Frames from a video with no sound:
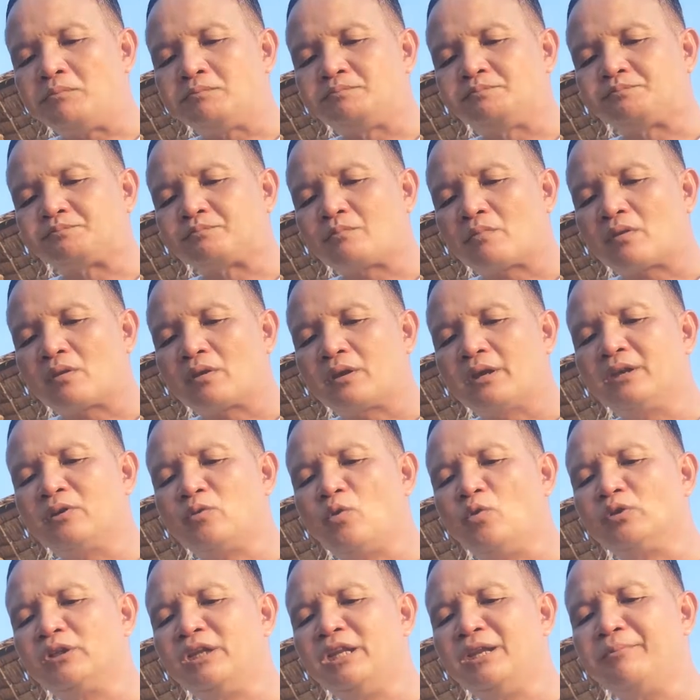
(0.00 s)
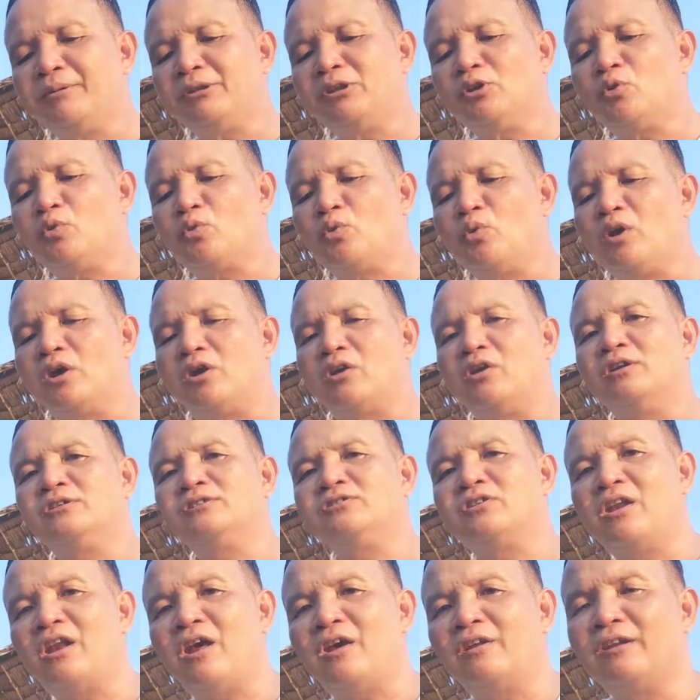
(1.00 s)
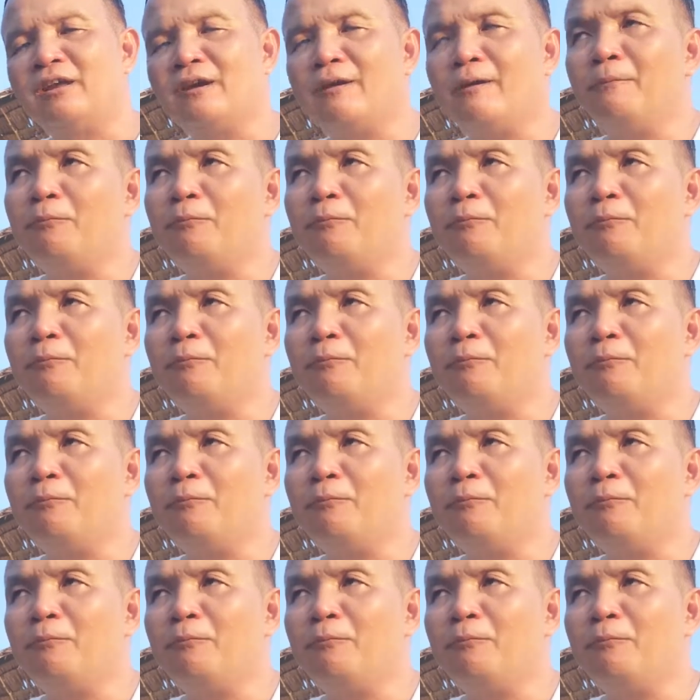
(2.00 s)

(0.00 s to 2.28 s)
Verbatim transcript: กินกุ้งที่นี่ไม่ต้องกลัวคอเลสเตอรอลนะครับ เพราะว่า